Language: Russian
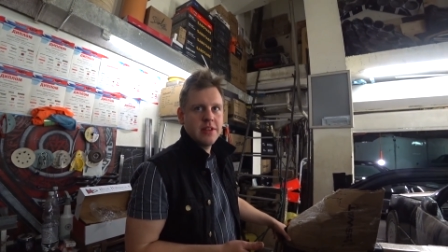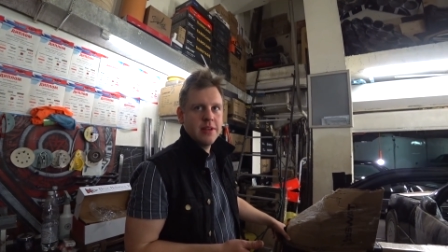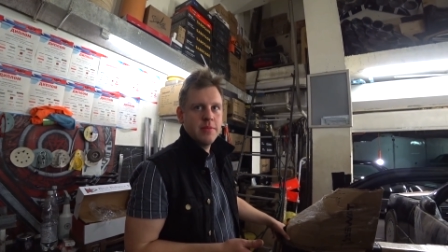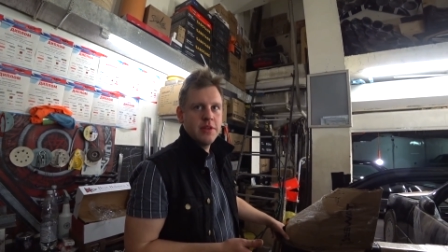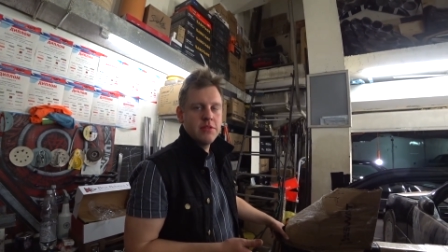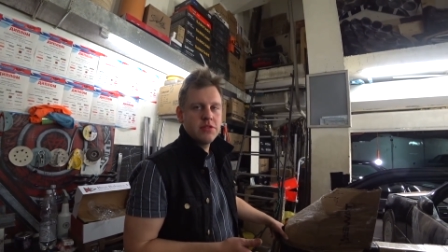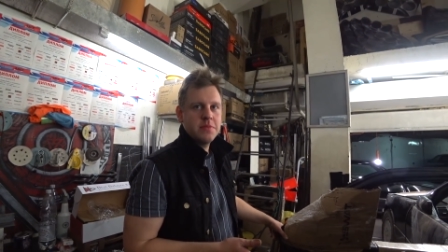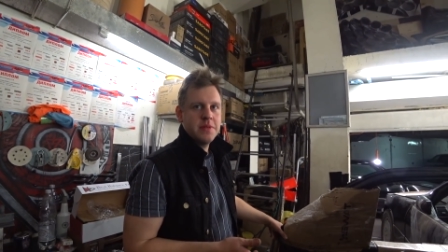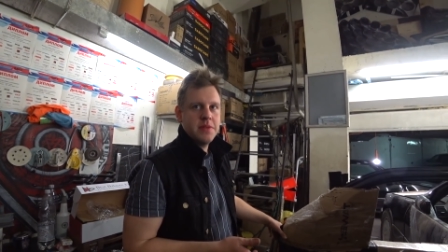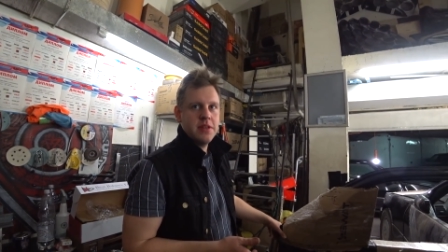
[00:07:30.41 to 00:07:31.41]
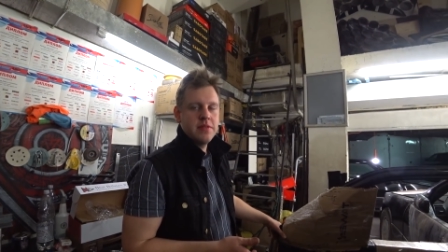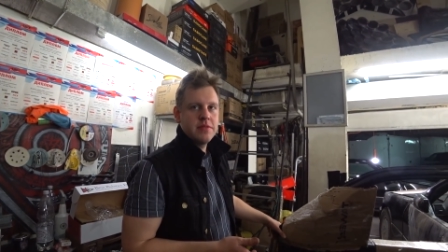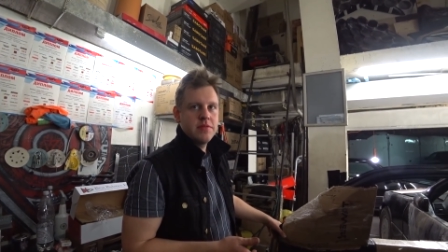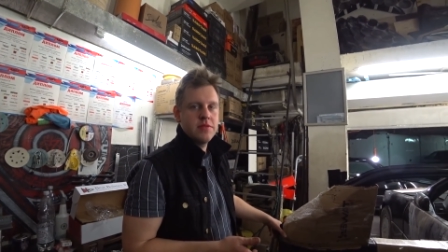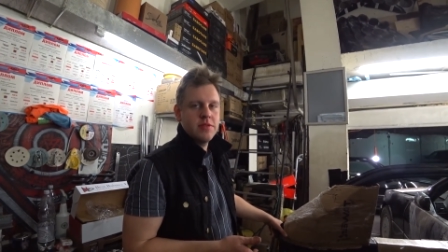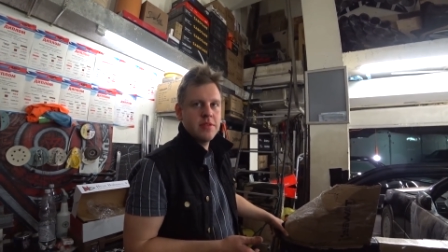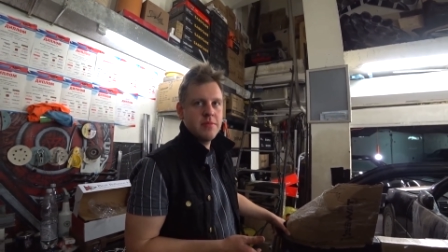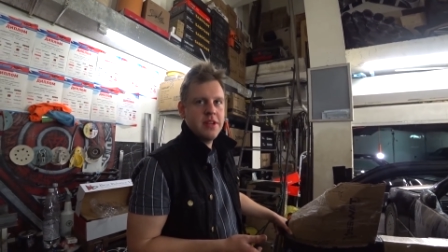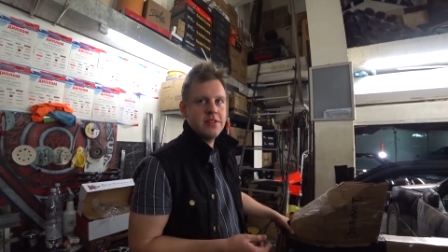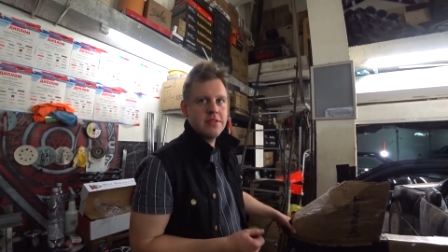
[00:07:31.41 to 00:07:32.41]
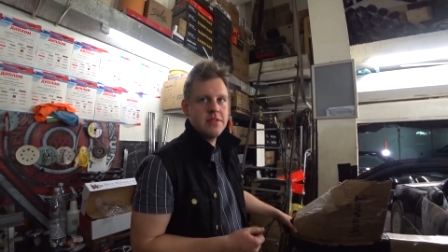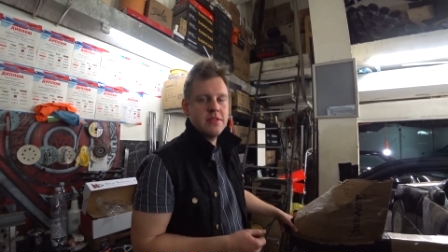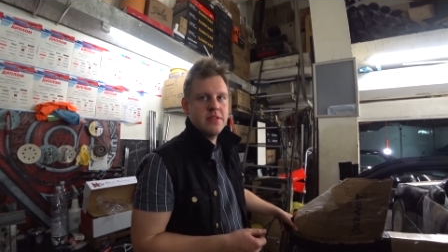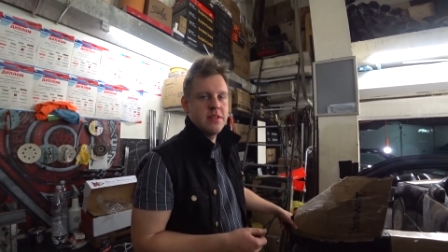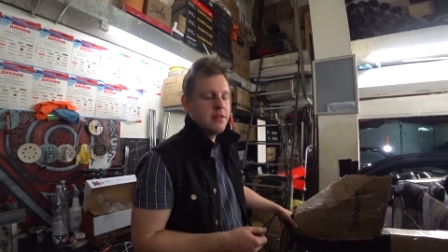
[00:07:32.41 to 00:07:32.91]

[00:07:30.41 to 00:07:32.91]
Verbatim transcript: Как бы я уже померил, все нормально залазит.